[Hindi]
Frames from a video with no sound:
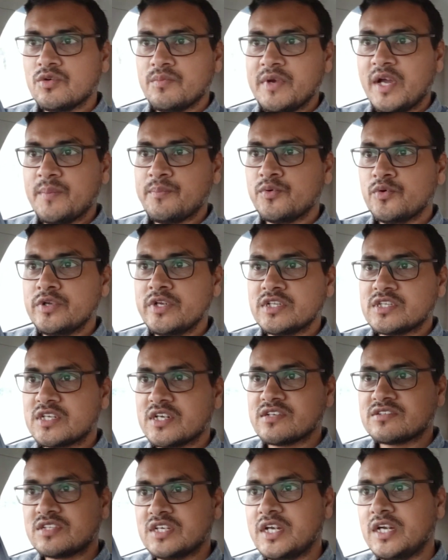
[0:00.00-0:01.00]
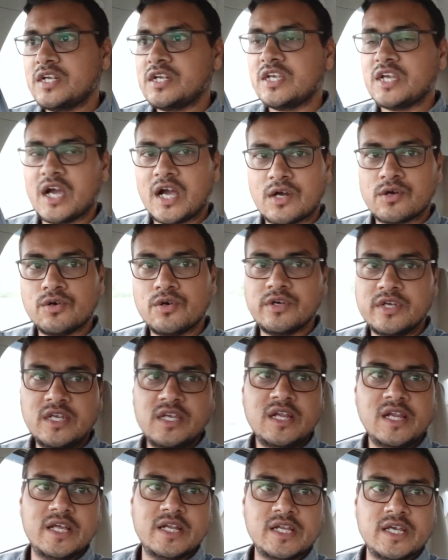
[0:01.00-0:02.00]
तो मैं पूरी तरह से टियागो
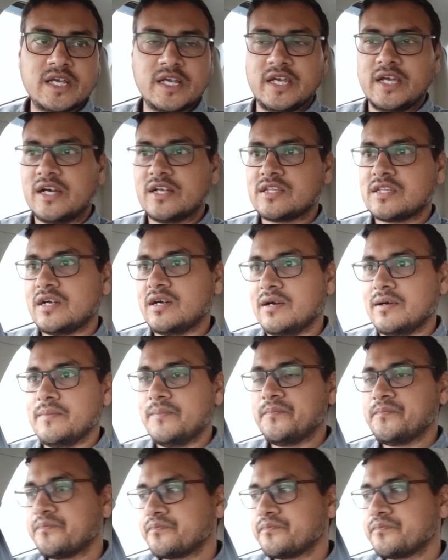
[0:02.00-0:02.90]
ही लेने गया था